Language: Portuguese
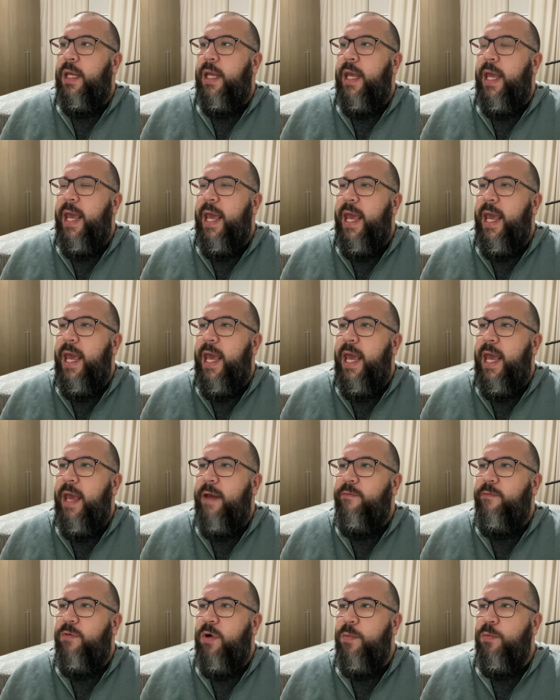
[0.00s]

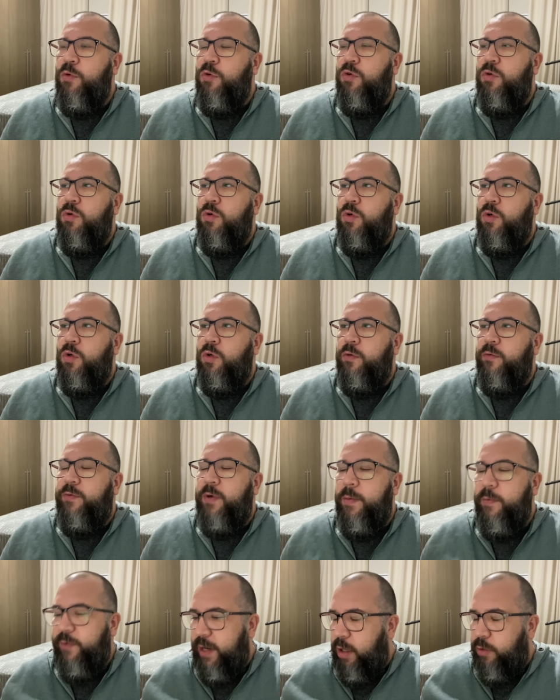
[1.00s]
É, vamos,
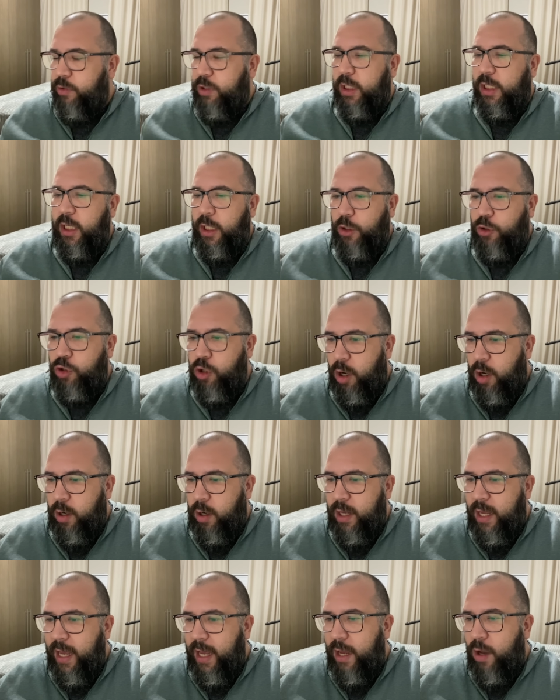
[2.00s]
vamos falar o seguinte,
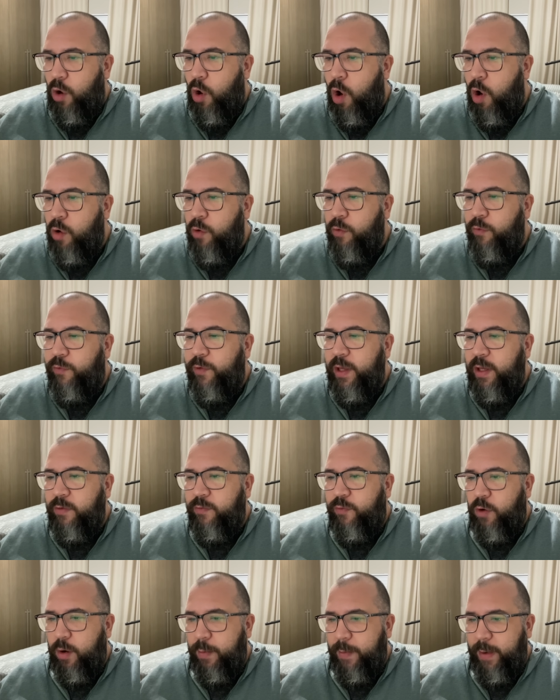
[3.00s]
ó. É, houve
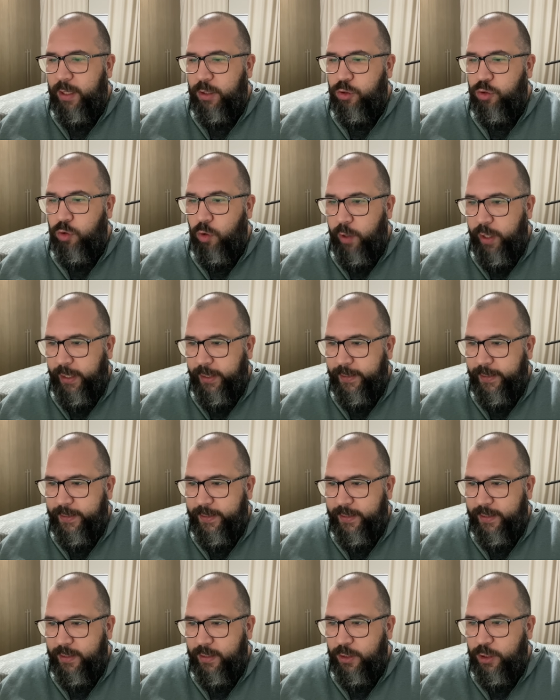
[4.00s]

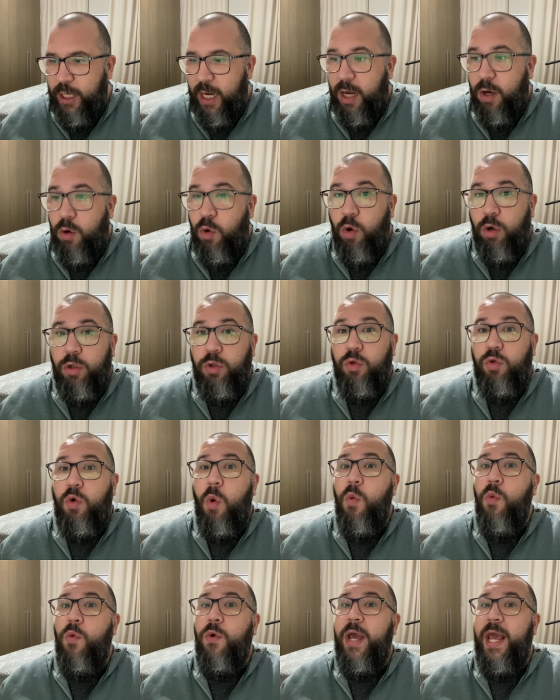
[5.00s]
informações de acordo
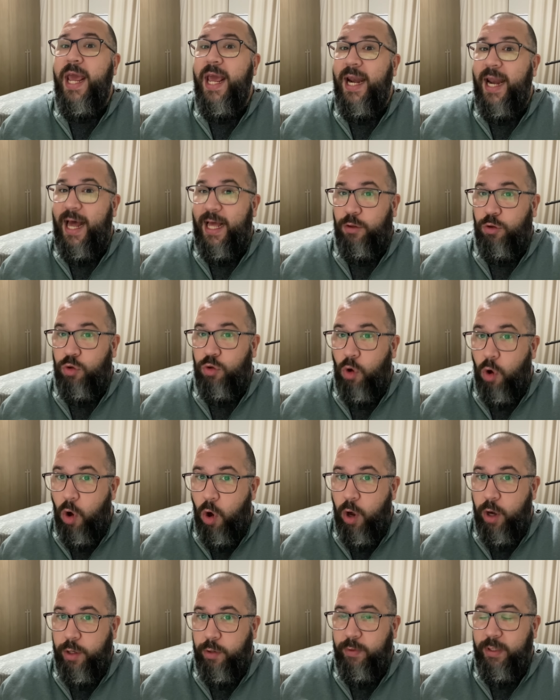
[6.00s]
com um
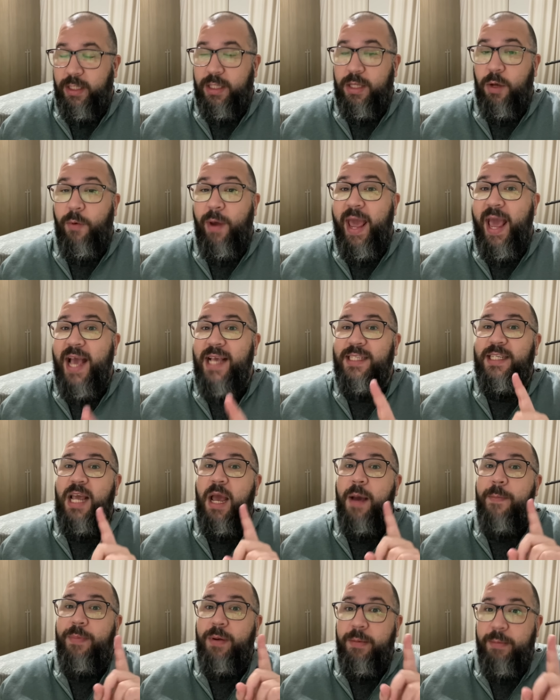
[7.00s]
relatório. Então essa
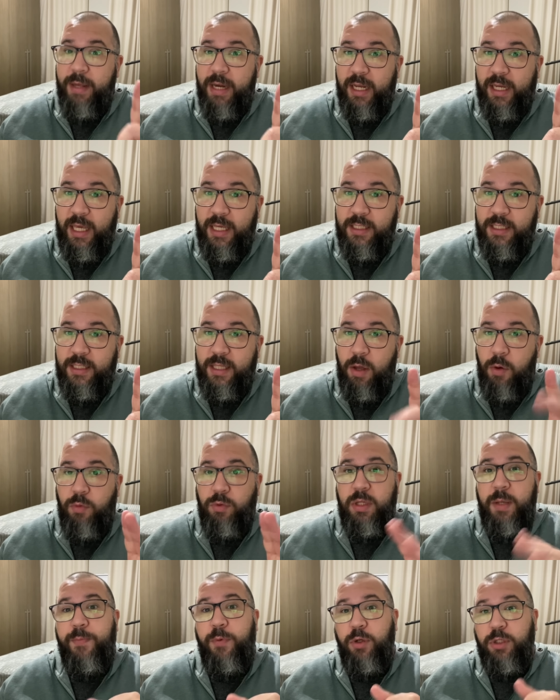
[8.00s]
é a primeira questão.
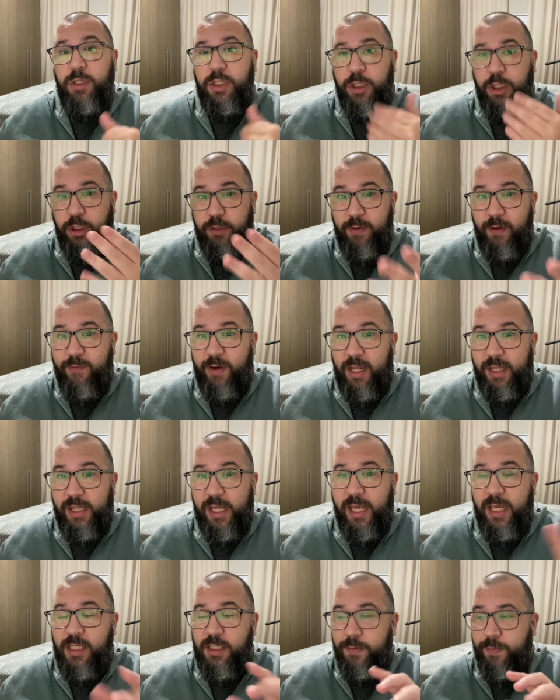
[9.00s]
Depois a gente vai falar
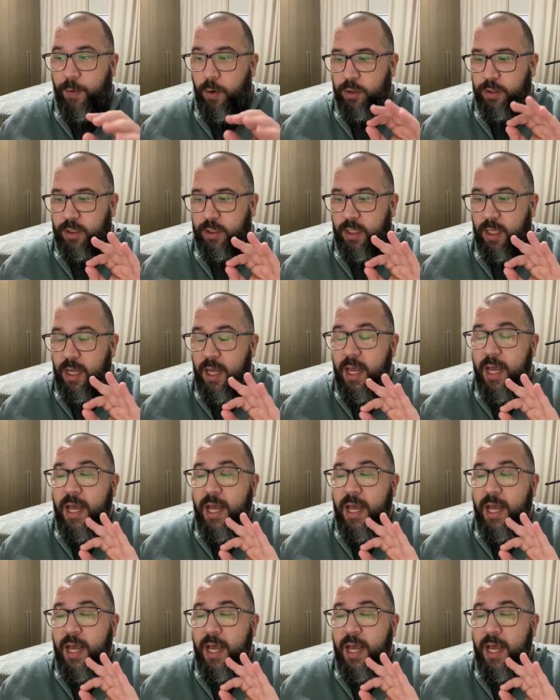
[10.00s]
da resposta.